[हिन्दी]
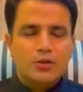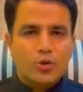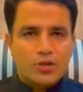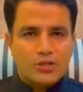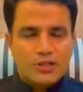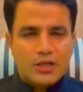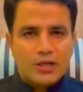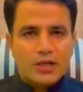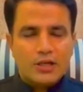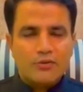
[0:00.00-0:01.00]
नोटिस दिया
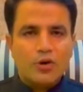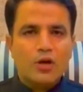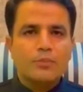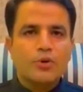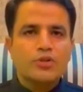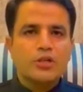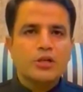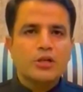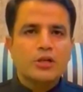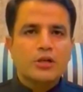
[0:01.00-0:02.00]
गया कि फौरन पहुंचे
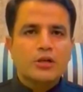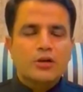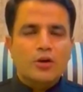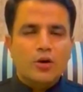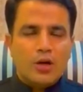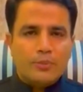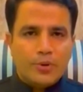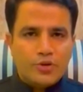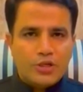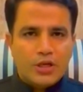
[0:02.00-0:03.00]
और हम
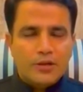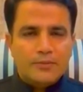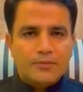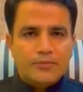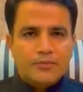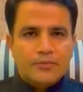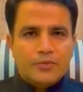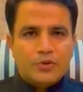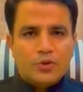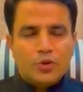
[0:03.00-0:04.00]
पहुंचे
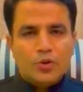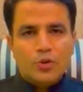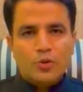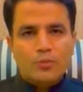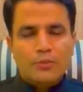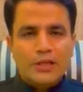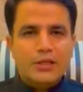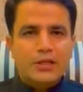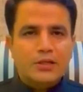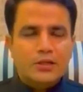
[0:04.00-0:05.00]
तो बड़ी
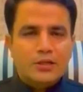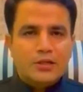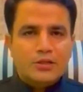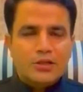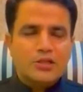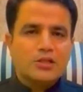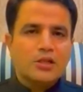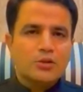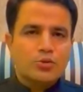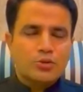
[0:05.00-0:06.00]

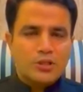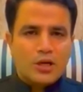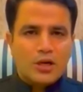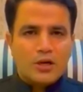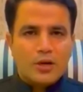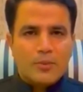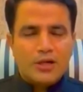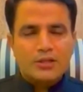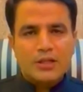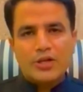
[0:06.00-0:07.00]
दहशतगर्दों की तरह
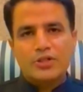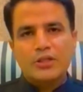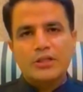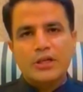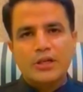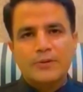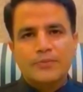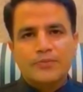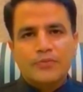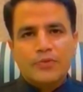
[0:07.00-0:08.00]
हमारी तलाशी ली गई
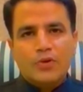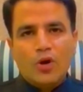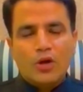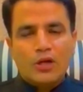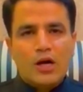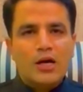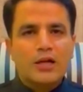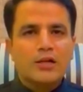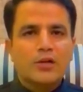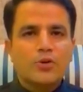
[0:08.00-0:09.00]
और कहा
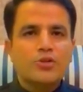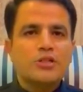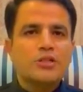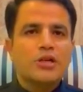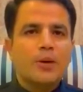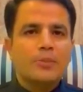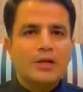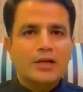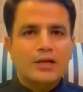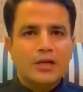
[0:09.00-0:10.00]
गया कि कोई चीज़ आपने
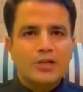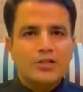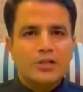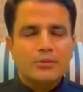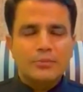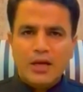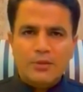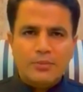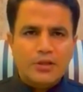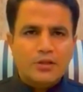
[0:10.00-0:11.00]
लेकर नहीं जानी पहले
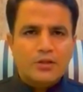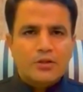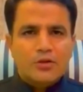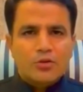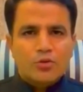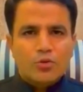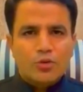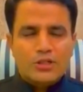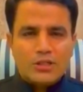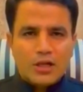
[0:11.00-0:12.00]
भी
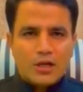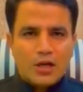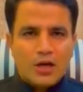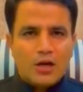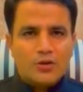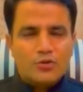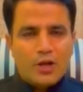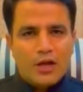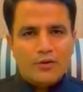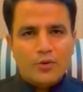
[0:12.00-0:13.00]
कोई इस तरह का जो
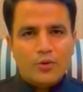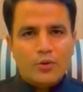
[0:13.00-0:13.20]
है वो